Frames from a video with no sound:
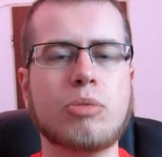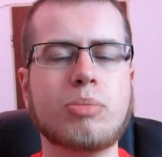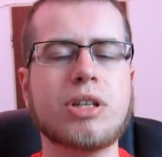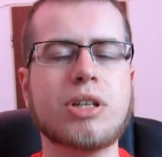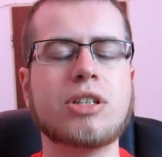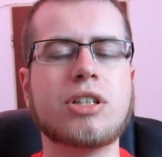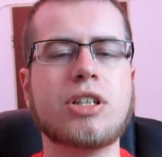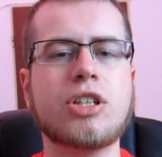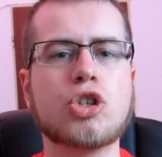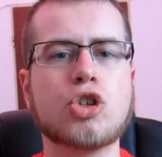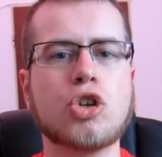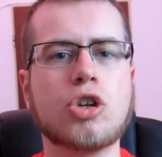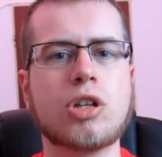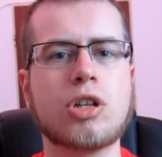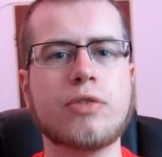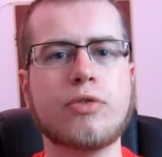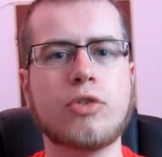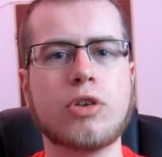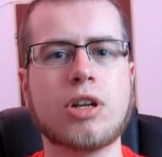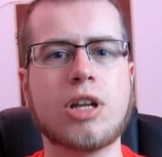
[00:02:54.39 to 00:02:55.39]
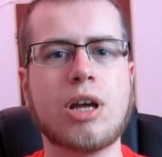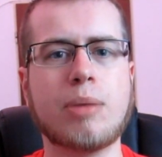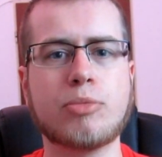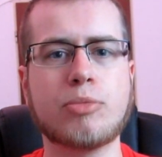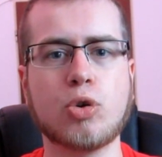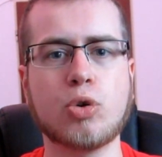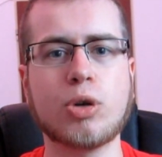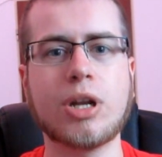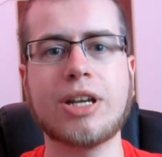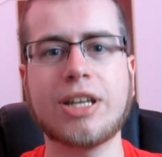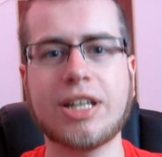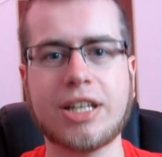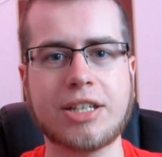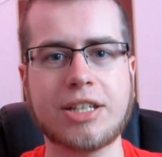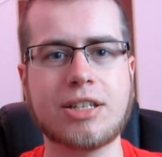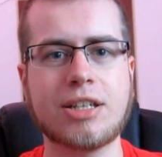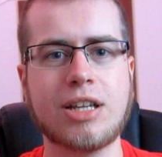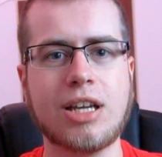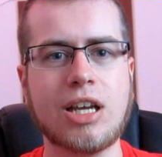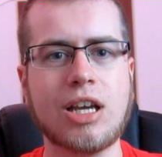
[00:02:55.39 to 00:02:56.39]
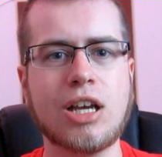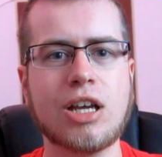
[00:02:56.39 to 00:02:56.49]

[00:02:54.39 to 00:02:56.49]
ob ihr ein T-Shirt gewonnen habt oder nicht.